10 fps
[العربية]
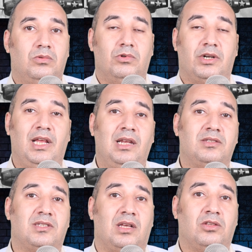والرحلة
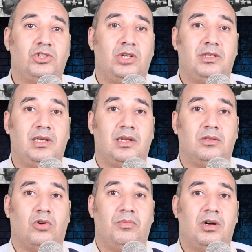19 دي
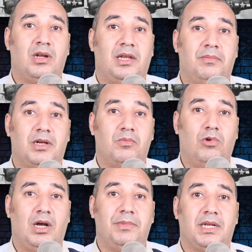كانت عبارة عن
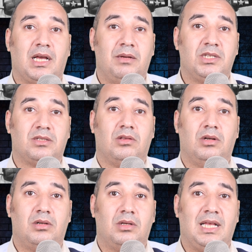مجموعة من خمس
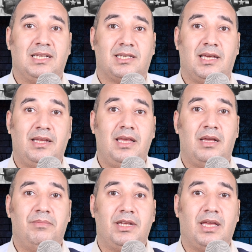طائرات عسكرية
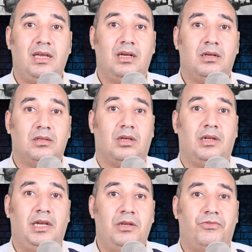أمريكية
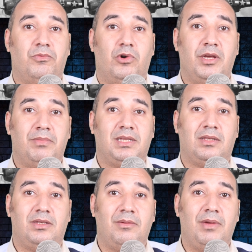طالعين في مهمة
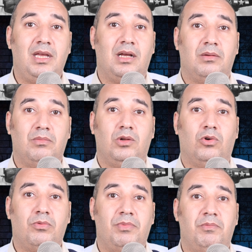تدريبية
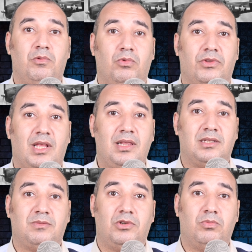بالقرب من
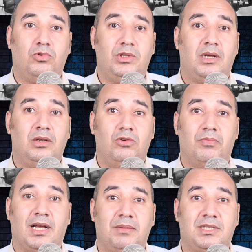مثلث برمودا يوم
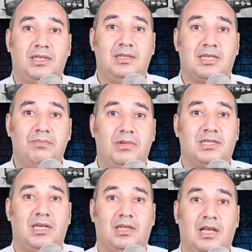5 ديسمبر
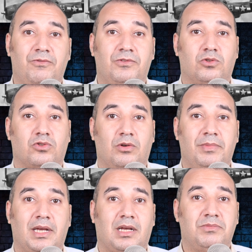سنة
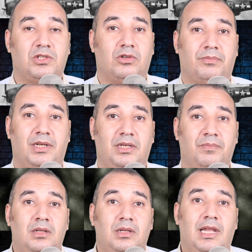1945
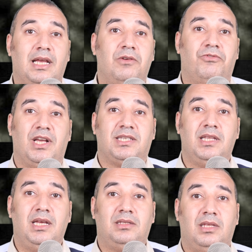لكن في
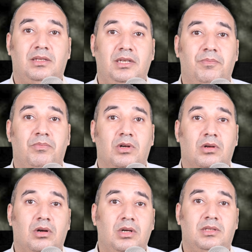أثناء التدريب
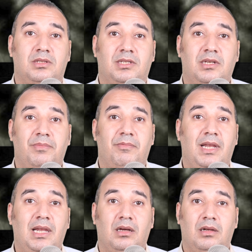قائد السرب
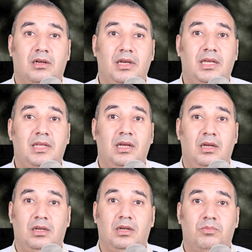بلغ القيادة
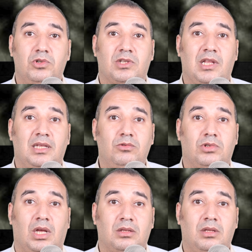إن البوصلة عنده
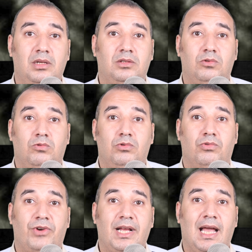اتعطلت وإنه
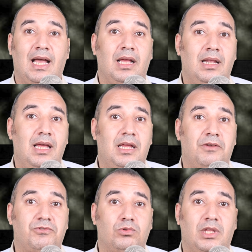فجأة لقى
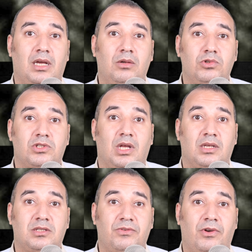نفسه دخل وسط
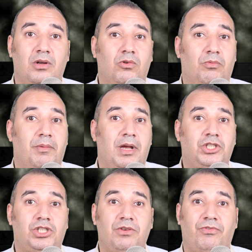عاصفة وما بقاش
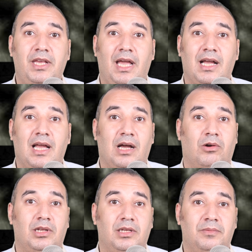شايف أي حاجة حواليه